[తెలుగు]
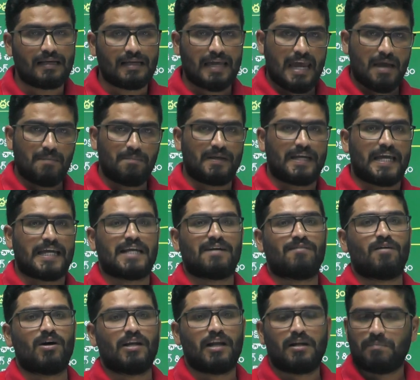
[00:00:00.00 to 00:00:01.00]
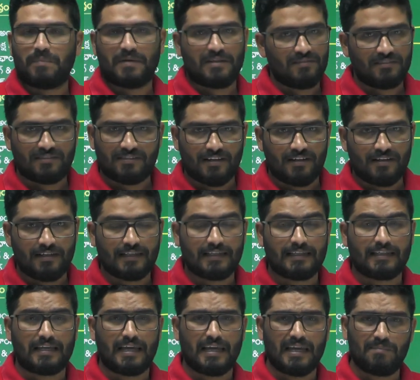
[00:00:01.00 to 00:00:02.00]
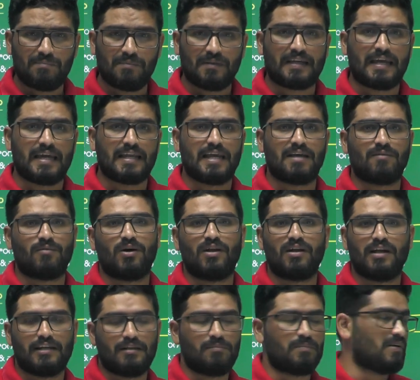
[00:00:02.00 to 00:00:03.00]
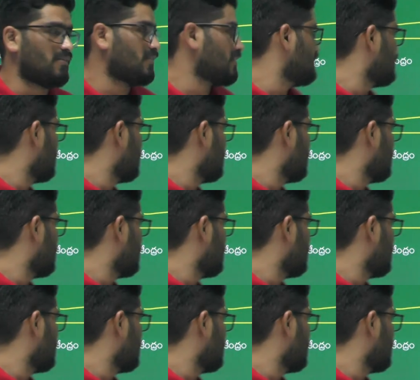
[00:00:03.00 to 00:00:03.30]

కేప్ కెనేవాల్ అని ఇస్తారండి కేప్ కెనేవాల్ అని పిలవడం